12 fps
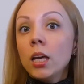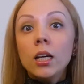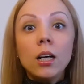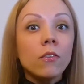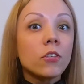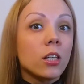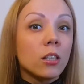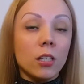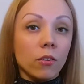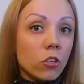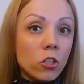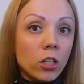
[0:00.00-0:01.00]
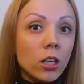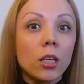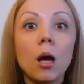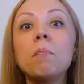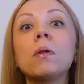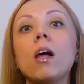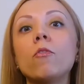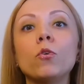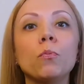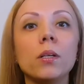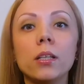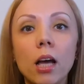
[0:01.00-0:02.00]
И как все девочки, я была
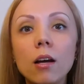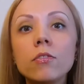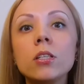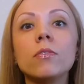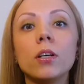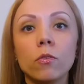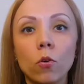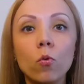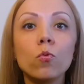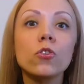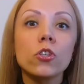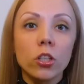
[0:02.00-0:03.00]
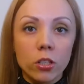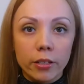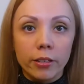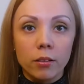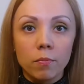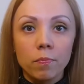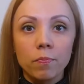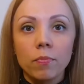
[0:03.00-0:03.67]
влюблена в своего учителя.